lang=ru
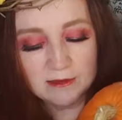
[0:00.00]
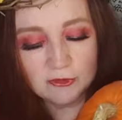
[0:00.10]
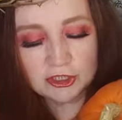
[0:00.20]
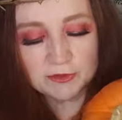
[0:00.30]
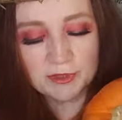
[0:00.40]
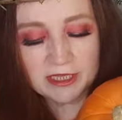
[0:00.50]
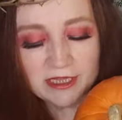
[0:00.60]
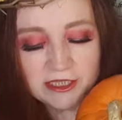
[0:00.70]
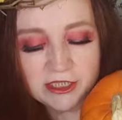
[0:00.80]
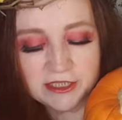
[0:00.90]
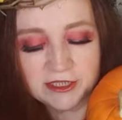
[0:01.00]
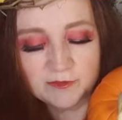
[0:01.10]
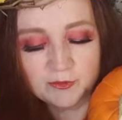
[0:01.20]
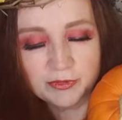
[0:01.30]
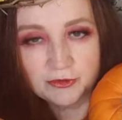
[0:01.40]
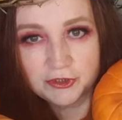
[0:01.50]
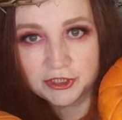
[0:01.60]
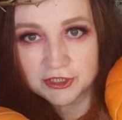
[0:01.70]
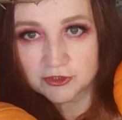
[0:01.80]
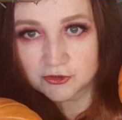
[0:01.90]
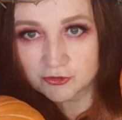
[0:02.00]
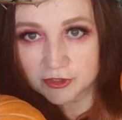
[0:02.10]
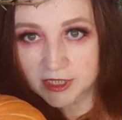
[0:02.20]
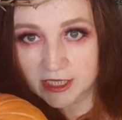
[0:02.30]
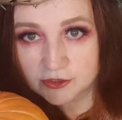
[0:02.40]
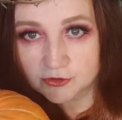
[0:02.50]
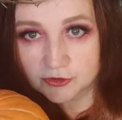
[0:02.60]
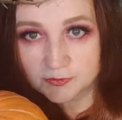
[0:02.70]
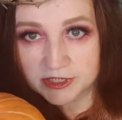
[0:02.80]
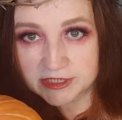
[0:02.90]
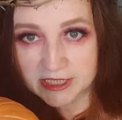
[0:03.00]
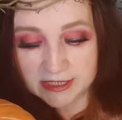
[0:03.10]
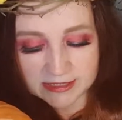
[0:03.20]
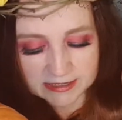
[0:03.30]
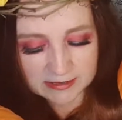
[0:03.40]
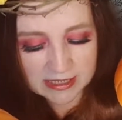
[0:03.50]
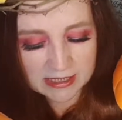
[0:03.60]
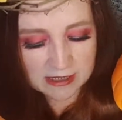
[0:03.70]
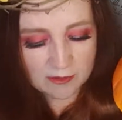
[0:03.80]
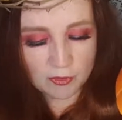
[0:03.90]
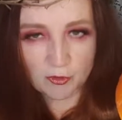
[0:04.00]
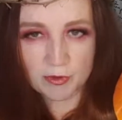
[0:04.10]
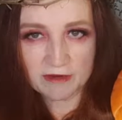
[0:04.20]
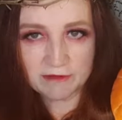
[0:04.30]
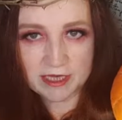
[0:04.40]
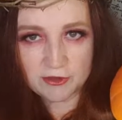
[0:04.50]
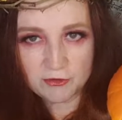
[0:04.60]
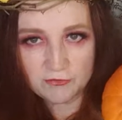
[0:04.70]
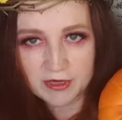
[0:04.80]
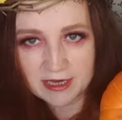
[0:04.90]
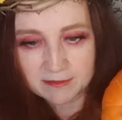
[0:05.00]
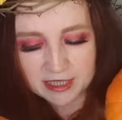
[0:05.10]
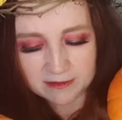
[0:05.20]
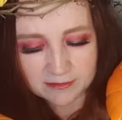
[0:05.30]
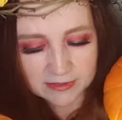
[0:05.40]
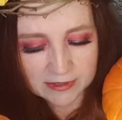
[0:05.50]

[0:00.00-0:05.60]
Может предложить ему получить консультацию специалиста по управлению временем,